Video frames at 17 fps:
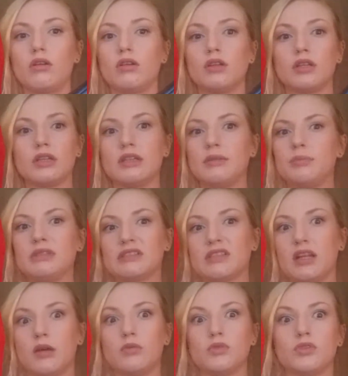Und den gibt
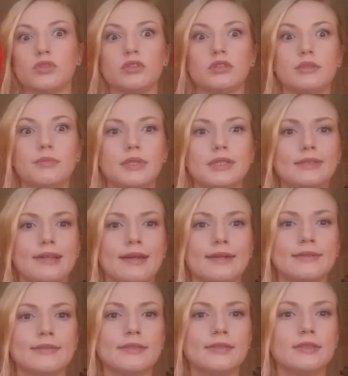es, glaube ich, schon ziemlich
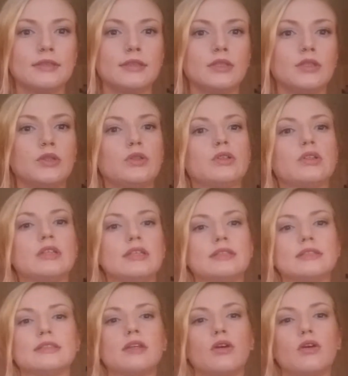lange. Und
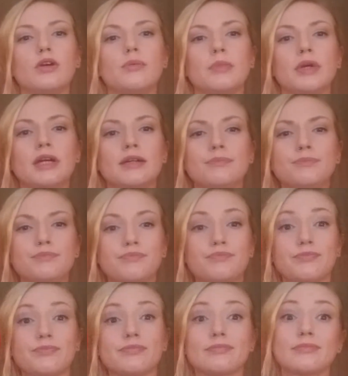da sind auch immer
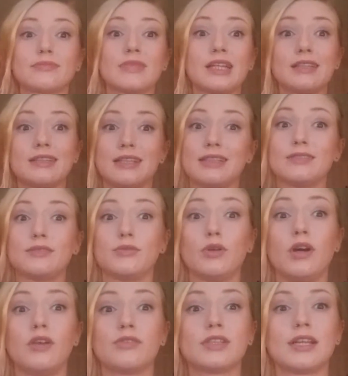das,
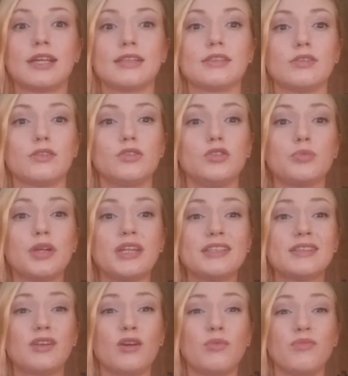worauf ich gleich noch zu
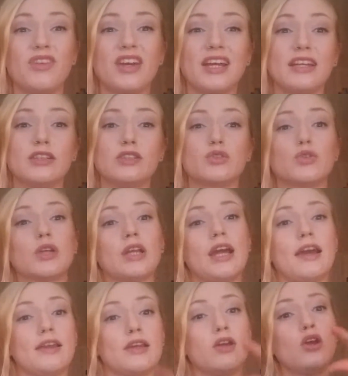sprechen kommen werde, so
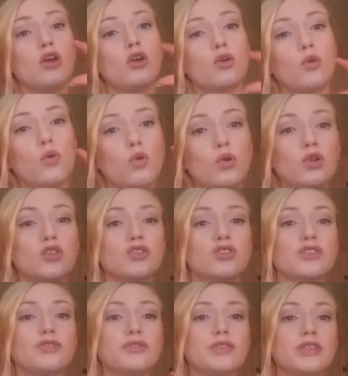kleine
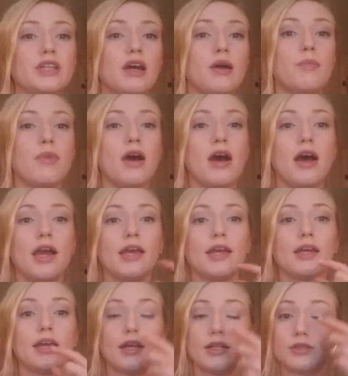Kohlestifte
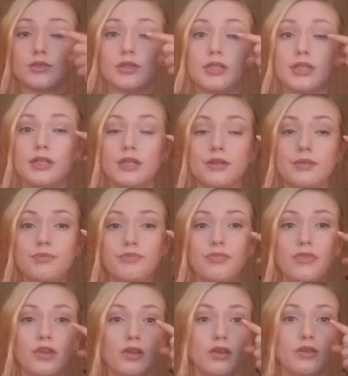dabei, also hier
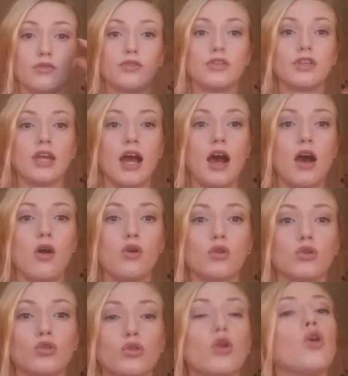für die
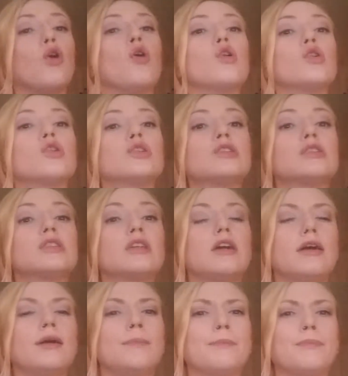Augen und
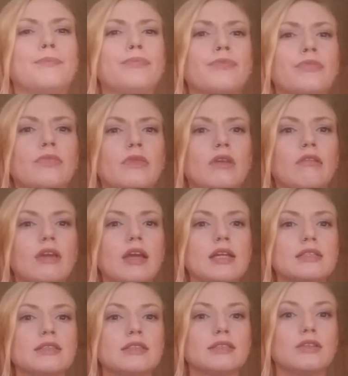ähm, wie
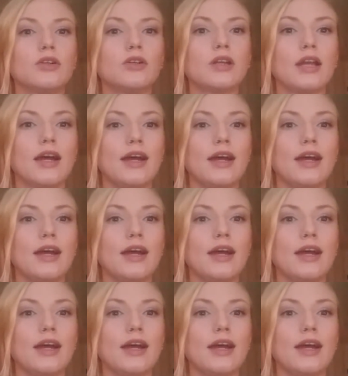heißt das noch